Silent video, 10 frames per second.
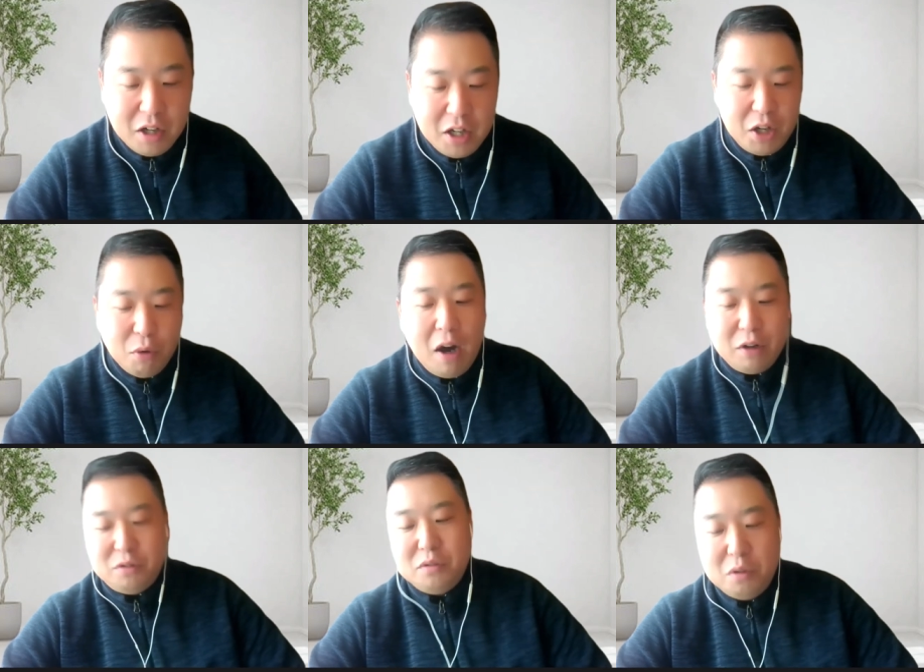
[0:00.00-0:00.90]
広が
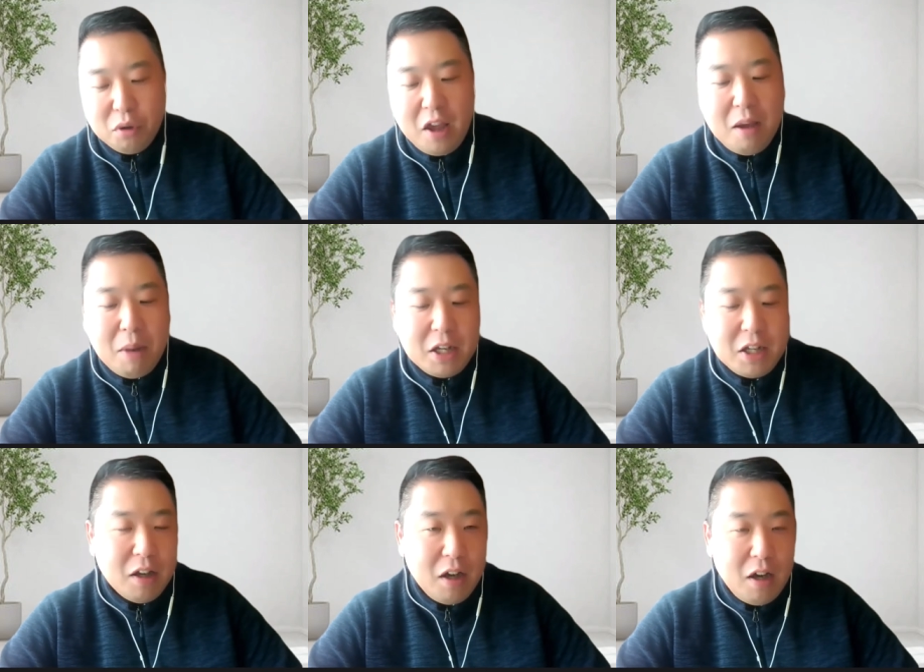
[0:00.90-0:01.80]
るをテーマに、
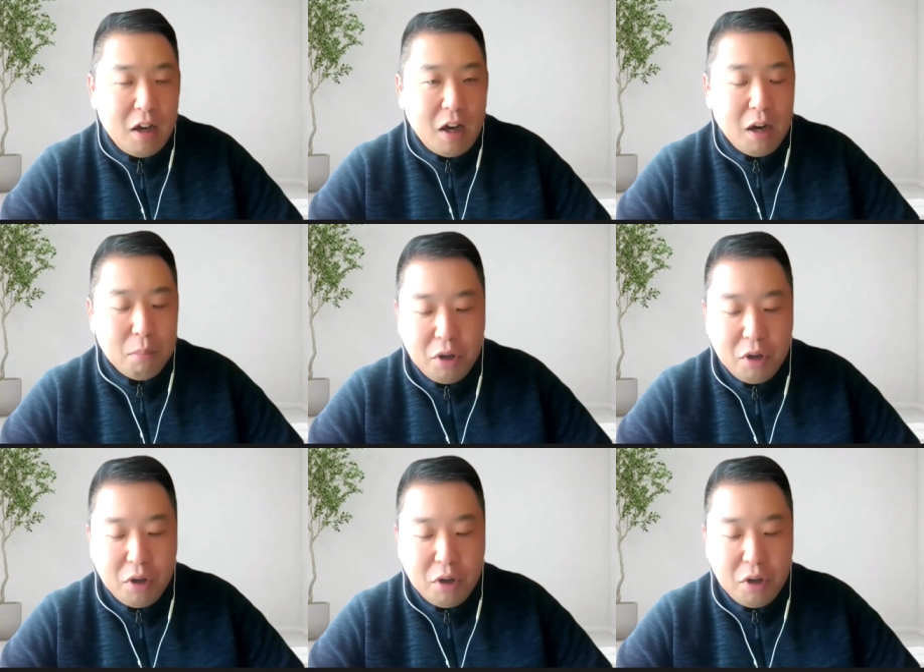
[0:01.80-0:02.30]
青森